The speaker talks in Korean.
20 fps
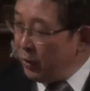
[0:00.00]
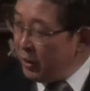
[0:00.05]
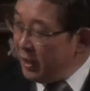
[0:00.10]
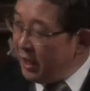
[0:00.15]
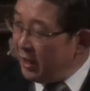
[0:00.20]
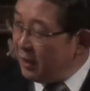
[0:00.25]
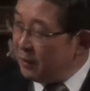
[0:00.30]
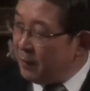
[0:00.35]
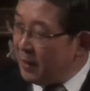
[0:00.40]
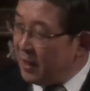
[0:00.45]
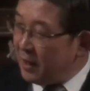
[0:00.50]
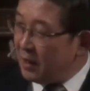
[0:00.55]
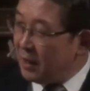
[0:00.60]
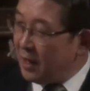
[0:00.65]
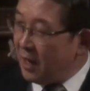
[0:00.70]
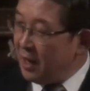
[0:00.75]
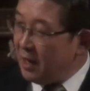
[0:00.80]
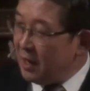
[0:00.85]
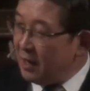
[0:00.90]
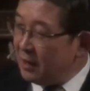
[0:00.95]
이
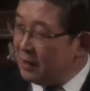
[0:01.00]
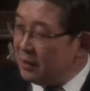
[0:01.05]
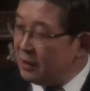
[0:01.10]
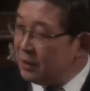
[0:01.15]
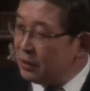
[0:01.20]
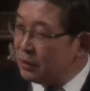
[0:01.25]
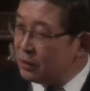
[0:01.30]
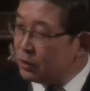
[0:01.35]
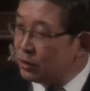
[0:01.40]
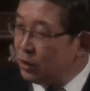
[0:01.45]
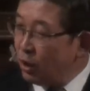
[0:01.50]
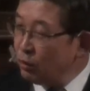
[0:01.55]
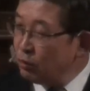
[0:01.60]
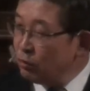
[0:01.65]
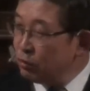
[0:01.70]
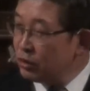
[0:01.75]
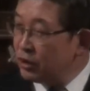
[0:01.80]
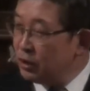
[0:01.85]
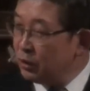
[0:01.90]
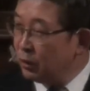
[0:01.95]
포에르바하가
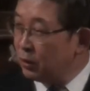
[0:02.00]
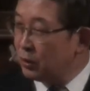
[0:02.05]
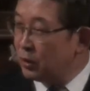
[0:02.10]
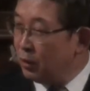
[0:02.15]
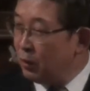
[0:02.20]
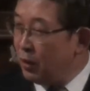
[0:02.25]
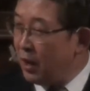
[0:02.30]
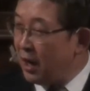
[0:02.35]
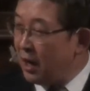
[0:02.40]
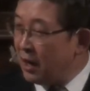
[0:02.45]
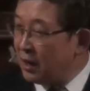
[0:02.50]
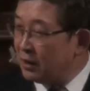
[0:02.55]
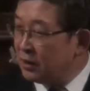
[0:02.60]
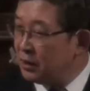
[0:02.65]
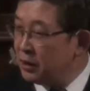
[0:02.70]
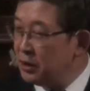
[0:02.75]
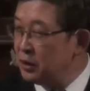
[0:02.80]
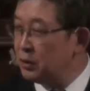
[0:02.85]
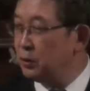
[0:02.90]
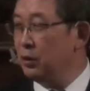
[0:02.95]
서구
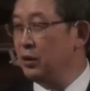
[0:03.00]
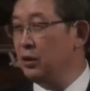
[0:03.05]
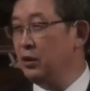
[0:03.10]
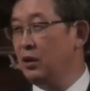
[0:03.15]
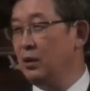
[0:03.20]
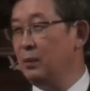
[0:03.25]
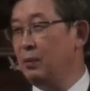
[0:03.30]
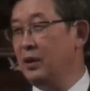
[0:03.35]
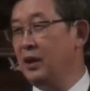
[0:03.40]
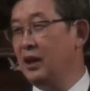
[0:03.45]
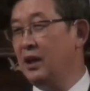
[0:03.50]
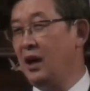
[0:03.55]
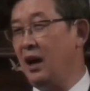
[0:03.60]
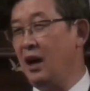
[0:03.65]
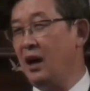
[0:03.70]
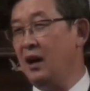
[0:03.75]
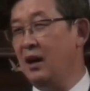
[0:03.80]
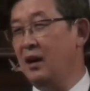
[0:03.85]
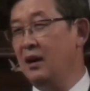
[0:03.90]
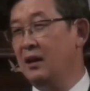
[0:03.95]
기독교와 그리스도인들을
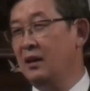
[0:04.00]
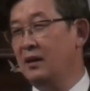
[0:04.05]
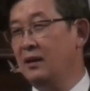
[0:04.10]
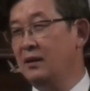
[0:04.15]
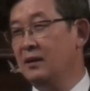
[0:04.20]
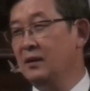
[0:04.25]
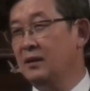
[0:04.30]
보니까